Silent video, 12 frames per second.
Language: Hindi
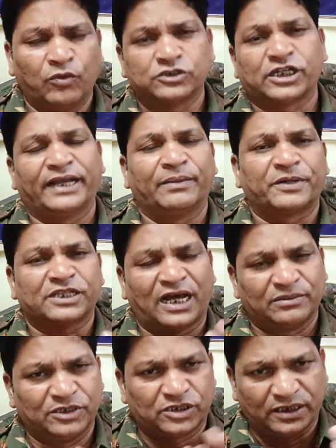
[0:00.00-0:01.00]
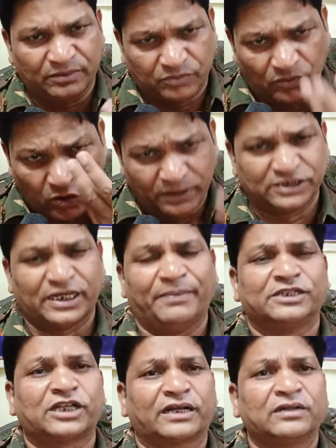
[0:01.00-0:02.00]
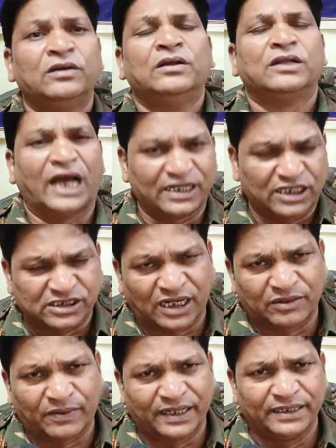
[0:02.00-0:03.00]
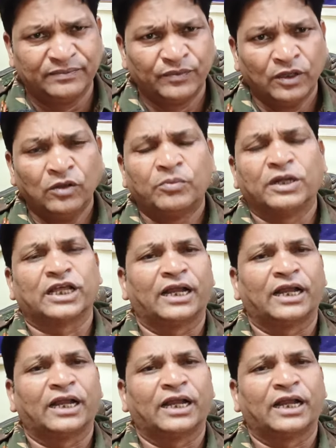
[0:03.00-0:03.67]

हैं वो चाह रहे प्रधानमंत्री वो बन जाए बेशक कृष्ण आडवाणी हम्म।